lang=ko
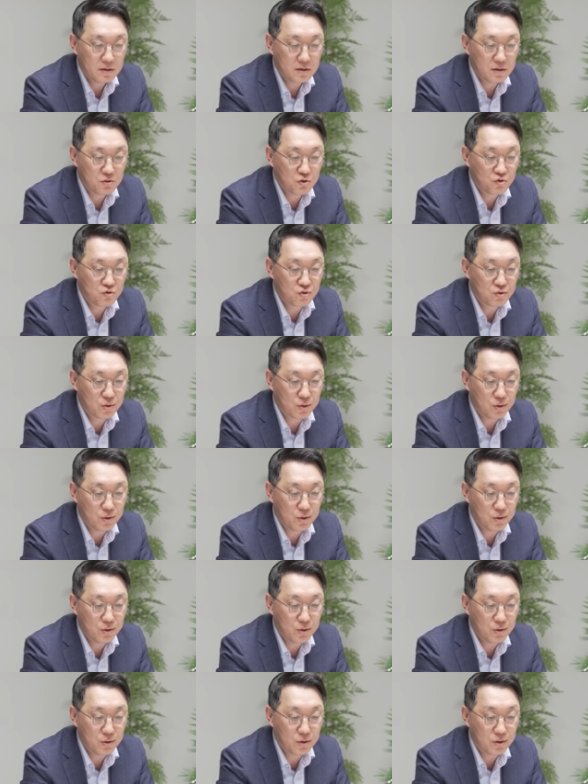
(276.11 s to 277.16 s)
이제
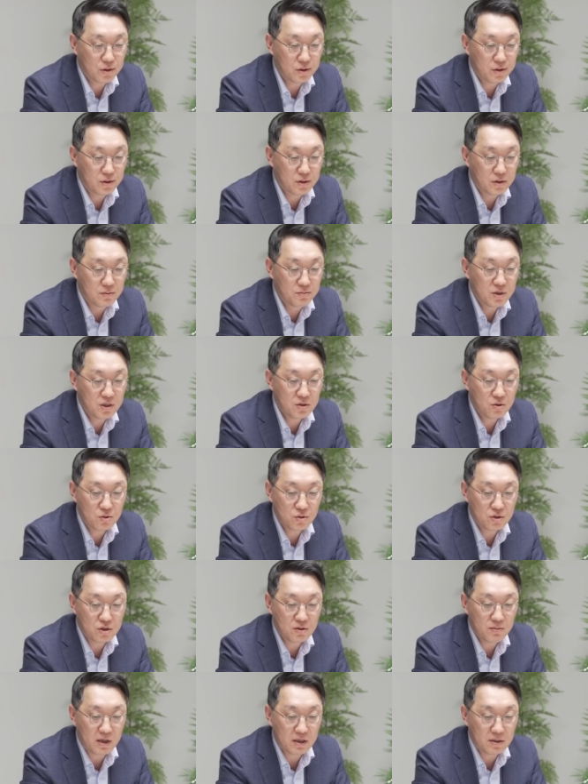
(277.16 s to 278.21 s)
주로 그
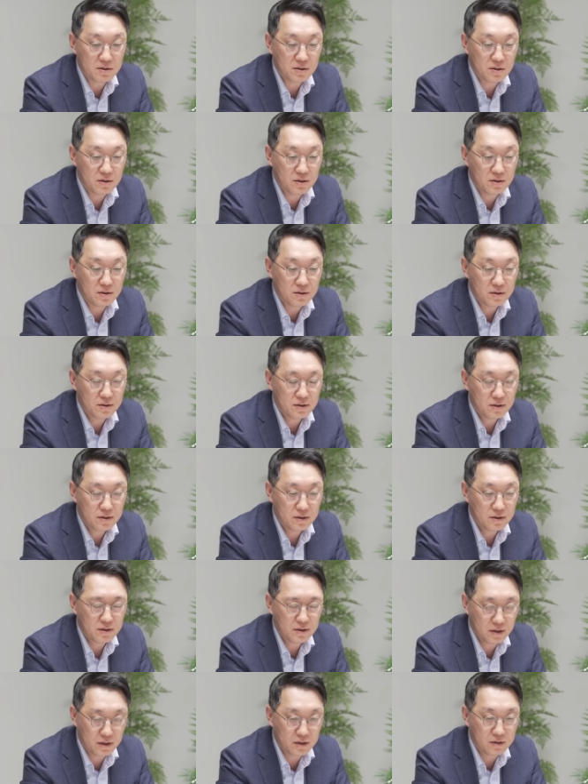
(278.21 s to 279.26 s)
음식료들이 많았어요.
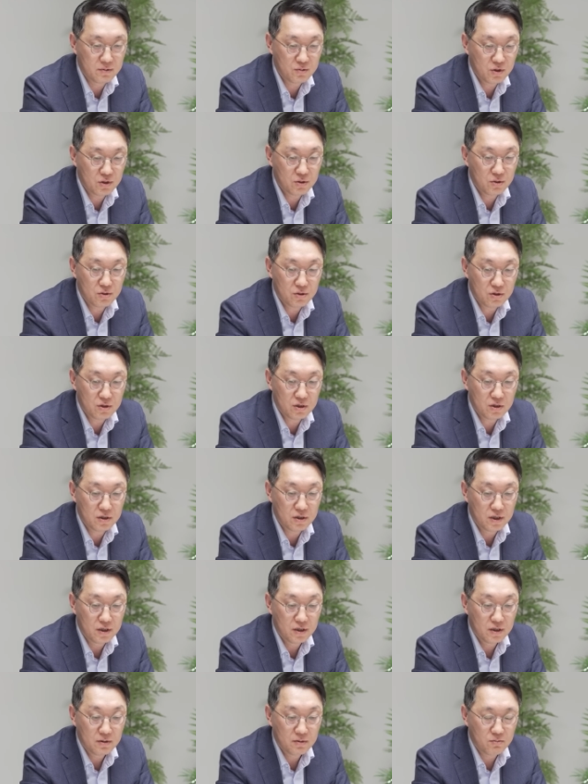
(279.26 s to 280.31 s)
그러니까. 예, 음식료들이
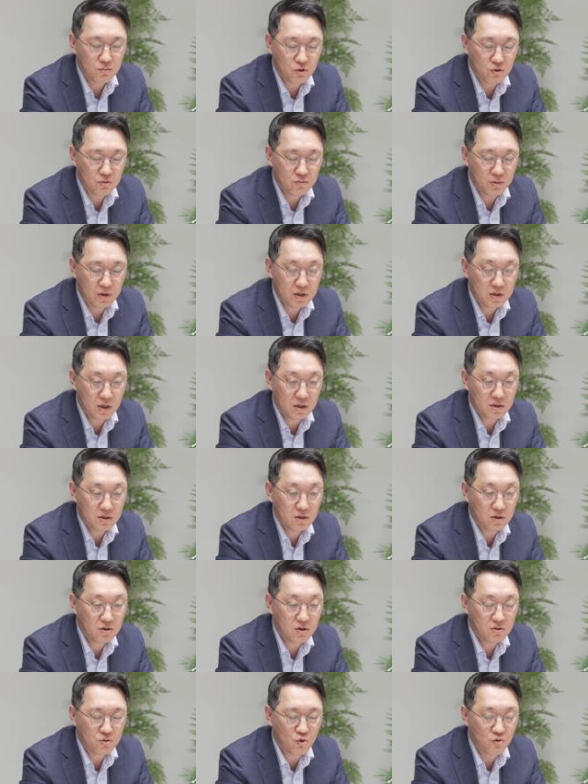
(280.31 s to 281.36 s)
뭐
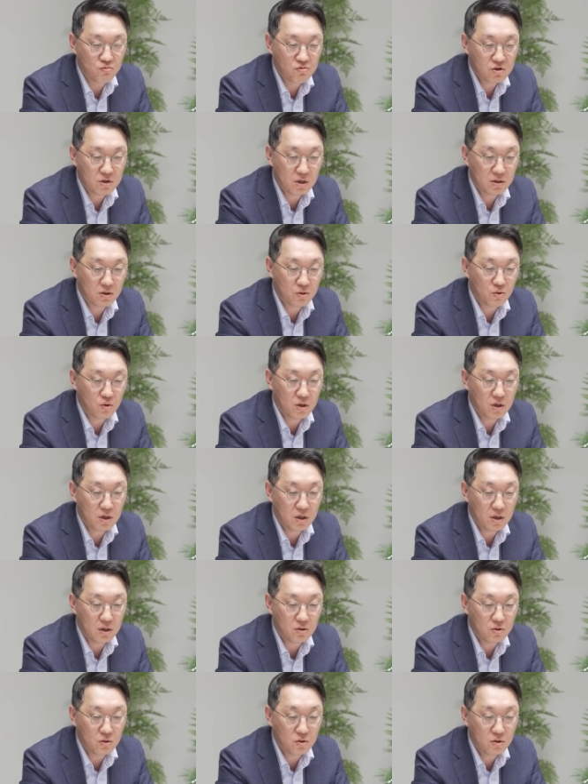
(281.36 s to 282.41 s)
밀가격, 곡물 가격
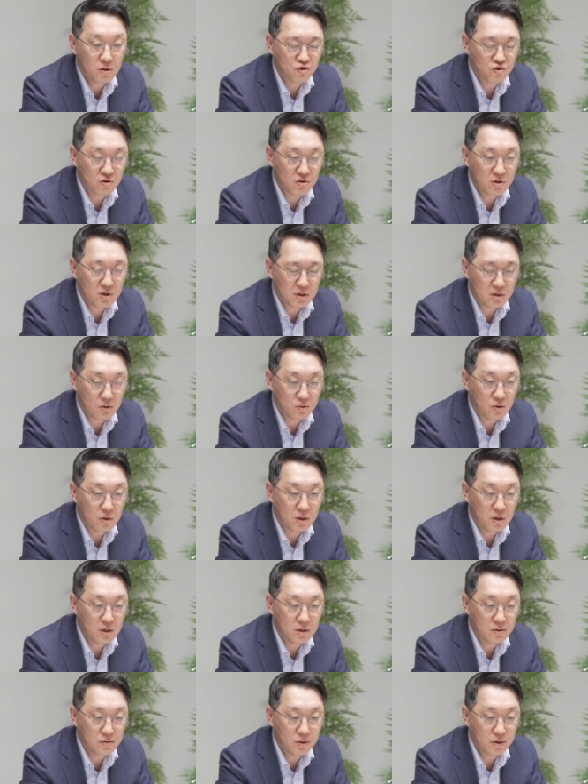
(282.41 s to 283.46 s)
올라가고 주정 가격
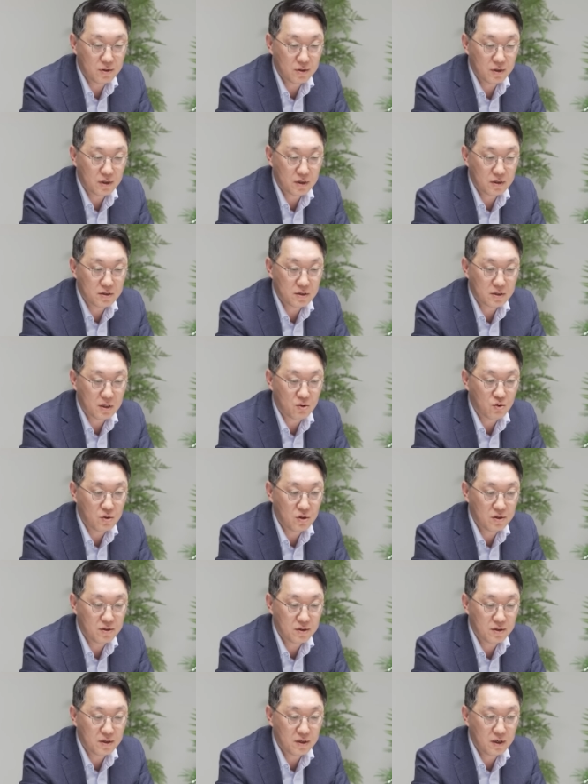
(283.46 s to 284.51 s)
올라가고 이러니까 이제 다
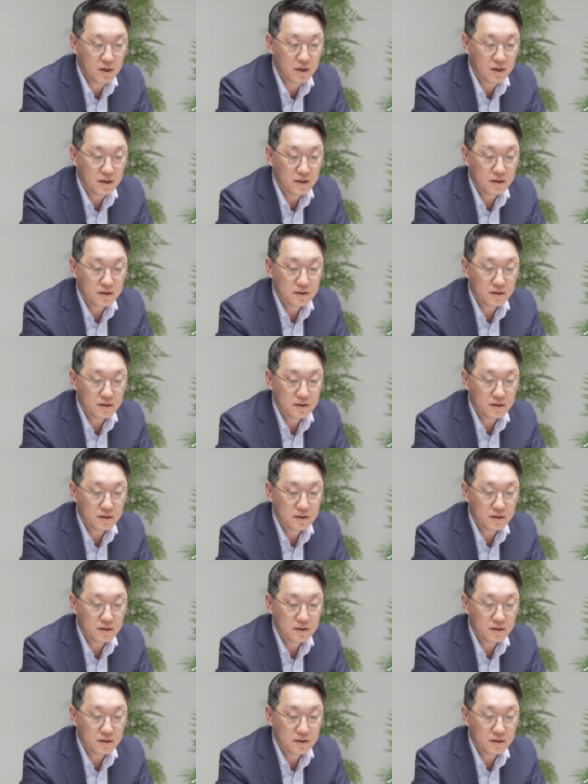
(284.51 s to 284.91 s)
올렸는데